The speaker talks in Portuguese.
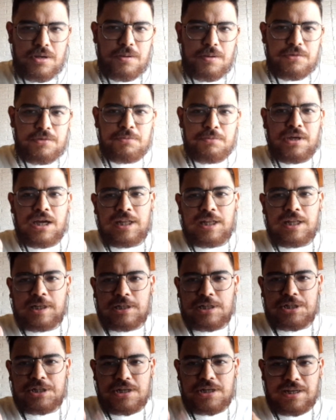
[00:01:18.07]
pedir para a
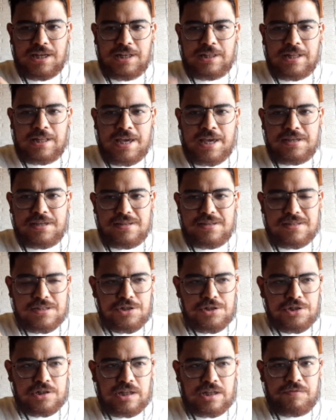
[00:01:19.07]
galera deixar aquele like,
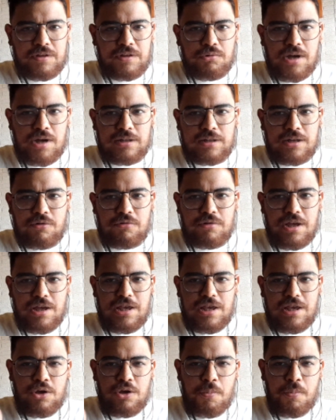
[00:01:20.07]
se inscrever no canal
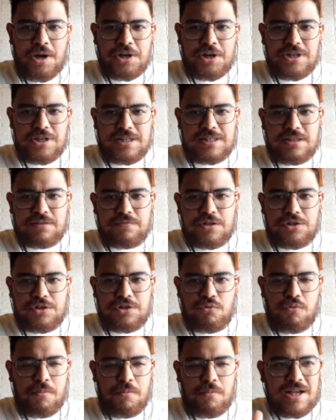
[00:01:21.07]
e compartilhar esse
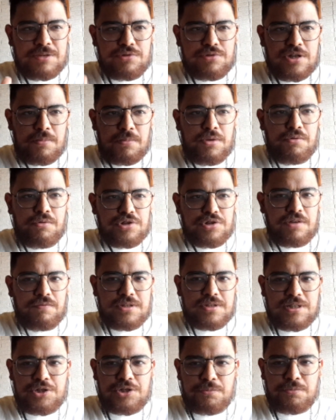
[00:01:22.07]
vídeo com o máximo de amigos que
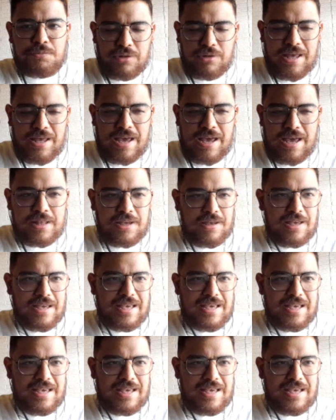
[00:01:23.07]
vocês puderem.